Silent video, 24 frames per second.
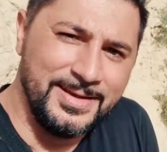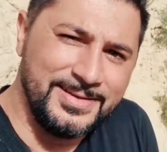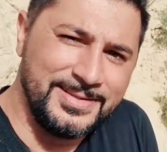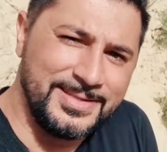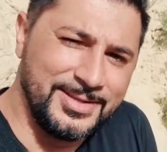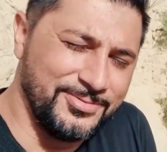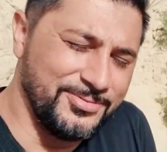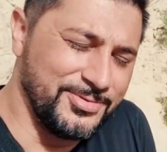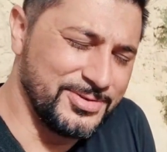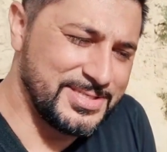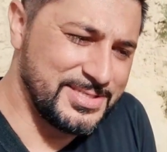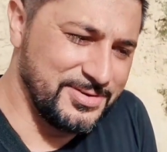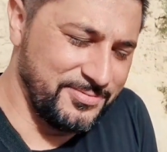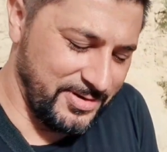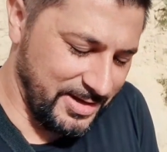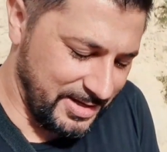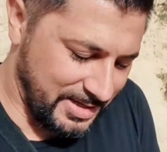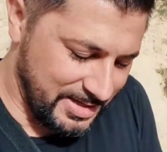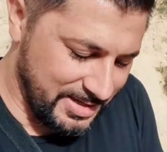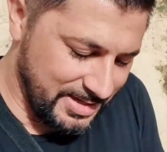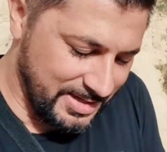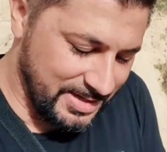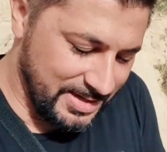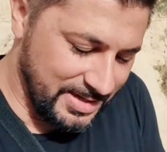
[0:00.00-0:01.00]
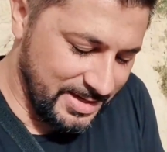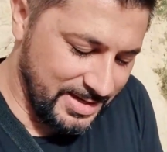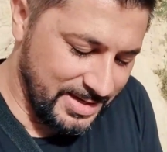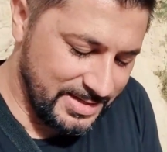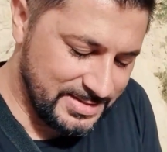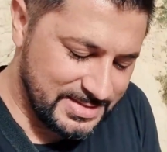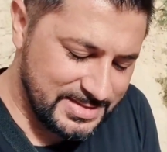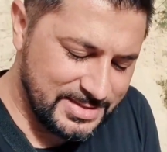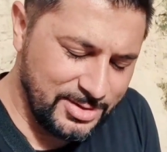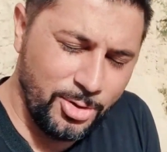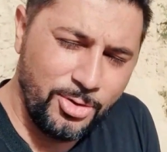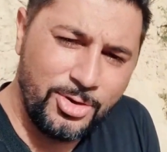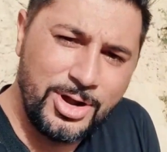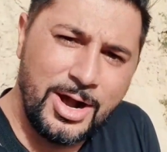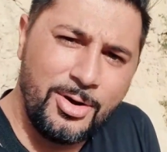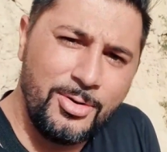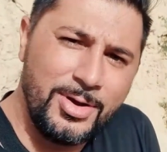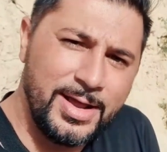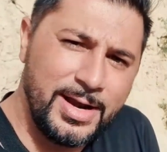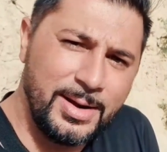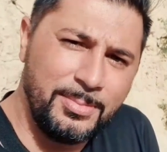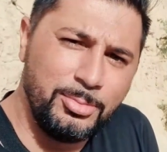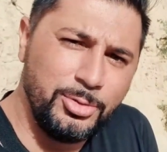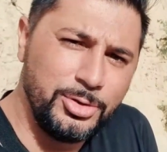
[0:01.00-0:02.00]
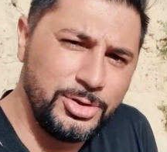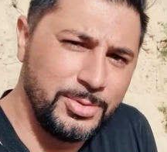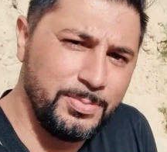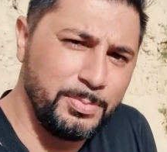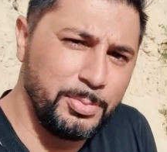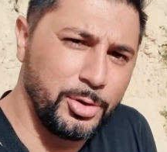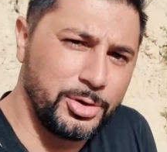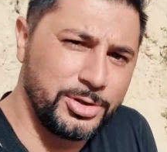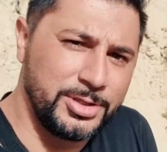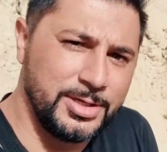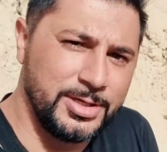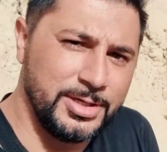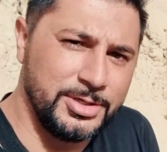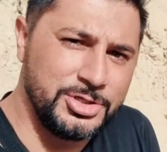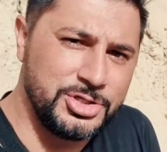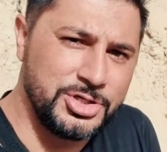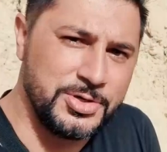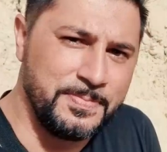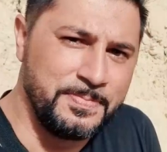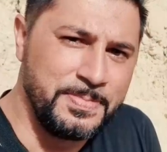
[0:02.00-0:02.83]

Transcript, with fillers: Então você vê que esse local era muito importante.